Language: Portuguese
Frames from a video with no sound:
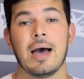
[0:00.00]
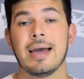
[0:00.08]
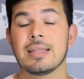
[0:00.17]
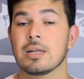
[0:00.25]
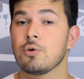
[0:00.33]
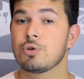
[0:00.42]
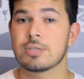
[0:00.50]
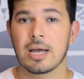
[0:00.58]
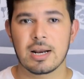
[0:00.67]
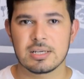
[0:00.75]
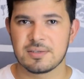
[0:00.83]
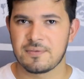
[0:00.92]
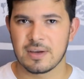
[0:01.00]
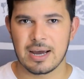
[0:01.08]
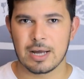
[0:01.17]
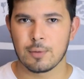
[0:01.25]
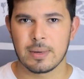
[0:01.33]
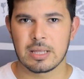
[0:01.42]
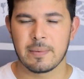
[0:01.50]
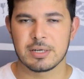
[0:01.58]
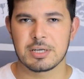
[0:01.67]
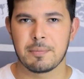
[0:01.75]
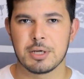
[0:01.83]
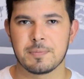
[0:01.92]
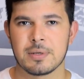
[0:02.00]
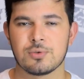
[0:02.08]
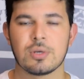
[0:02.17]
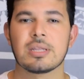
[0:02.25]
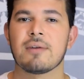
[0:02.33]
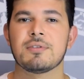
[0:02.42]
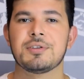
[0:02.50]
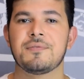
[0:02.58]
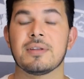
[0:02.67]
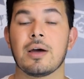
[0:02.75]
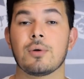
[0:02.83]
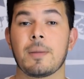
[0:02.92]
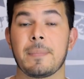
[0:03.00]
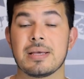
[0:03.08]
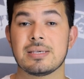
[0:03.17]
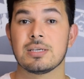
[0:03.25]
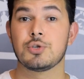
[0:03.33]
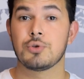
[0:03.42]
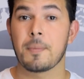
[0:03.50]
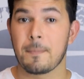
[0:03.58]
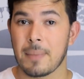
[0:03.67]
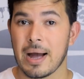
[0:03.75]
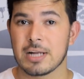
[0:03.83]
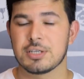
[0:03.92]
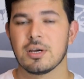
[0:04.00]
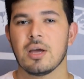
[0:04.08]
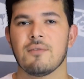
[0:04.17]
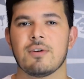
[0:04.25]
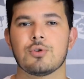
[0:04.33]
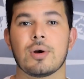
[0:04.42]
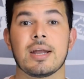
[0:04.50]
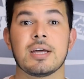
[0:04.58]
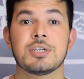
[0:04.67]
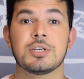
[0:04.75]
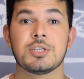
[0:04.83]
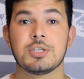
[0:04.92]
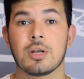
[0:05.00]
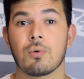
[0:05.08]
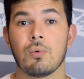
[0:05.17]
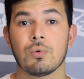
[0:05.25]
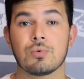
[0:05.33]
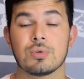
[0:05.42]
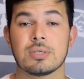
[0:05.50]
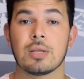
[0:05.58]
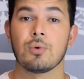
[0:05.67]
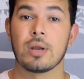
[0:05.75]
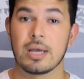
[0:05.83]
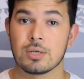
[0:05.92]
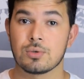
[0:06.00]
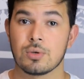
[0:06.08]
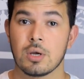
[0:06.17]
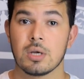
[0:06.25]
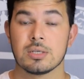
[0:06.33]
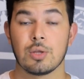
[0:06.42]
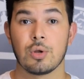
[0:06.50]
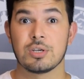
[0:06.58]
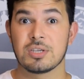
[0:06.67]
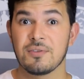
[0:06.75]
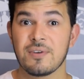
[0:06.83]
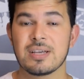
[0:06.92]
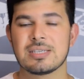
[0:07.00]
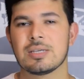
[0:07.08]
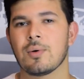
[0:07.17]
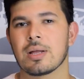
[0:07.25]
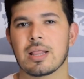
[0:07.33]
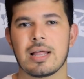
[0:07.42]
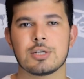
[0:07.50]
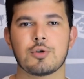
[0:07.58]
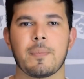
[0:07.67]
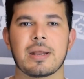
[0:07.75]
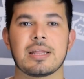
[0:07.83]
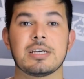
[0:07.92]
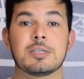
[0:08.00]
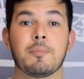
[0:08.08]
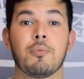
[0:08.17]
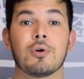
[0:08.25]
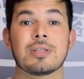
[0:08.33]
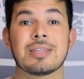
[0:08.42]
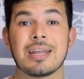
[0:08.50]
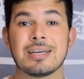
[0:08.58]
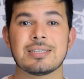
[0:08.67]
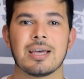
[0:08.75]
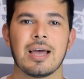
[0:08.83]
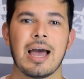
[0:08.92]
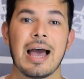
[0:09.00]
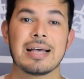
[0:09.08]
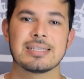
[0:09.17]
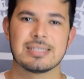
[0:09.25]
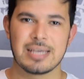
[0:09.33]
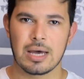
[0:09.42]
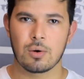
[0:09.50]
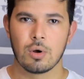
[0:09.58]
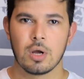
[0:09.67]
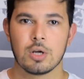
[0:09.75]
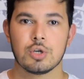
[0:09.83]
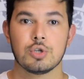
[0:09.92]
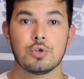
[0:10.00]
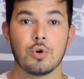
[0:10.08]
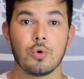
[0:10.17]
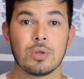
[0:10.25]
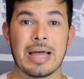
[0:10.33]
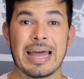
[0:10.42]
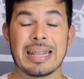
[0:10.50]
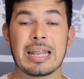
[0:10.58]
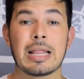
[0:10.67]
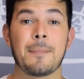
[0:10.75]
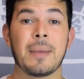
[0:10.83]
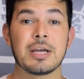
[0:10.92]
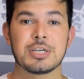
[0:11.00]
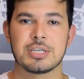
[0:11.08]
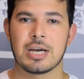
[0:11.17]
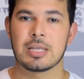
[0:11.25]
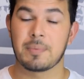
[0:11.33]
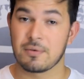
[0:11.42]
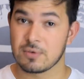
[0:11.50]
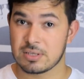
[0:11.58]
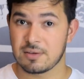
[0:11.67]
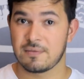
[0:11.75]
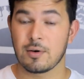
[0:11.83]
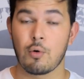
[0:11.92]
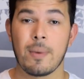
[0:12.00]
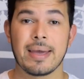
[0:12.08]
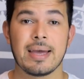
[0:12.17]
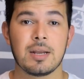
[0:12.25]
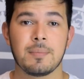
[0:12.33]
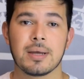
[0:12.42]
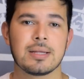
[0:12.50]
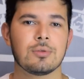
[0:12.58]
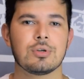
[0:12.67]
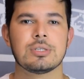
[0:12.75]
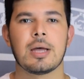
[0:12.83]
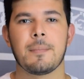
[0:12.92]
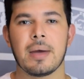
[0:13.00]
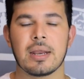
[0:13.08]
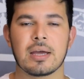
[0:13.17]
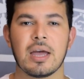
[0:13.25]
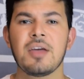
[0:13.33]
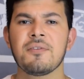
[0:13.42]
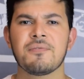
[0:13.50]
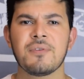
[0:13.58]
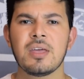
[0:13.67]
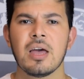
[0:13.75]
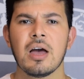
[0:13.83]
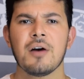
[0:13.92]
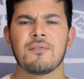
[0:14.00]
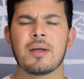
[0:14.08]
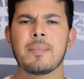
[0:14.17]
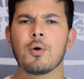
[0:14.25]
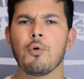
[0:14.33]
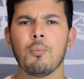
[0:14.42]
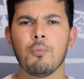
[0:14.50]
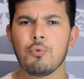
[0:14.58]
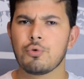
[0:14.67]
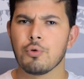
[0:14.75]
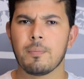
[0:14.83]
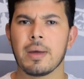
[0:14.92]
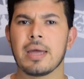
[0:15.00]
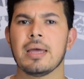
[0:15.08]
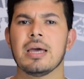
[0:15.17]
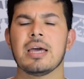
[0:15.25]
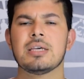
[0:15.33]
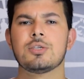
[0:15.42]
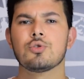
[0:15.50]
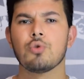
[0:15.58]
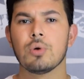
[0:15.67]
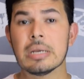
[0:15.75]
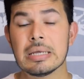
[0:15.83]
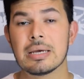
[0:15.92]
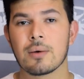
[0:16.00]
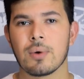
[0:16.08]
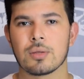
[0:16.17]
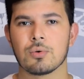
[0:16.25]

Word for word: ainda não está classificado matematicamente para as oitavas de final, ainda precisa de um empate para jogar na Argentina contra o São Lourenço. São Lourenço que venceu o Atlético Paranaense por 3 a 0, jogo na Arena da Baixada, para você ver como é que é a Libertadores da América. Enfim, Flamengo muito bem, em sintonia com a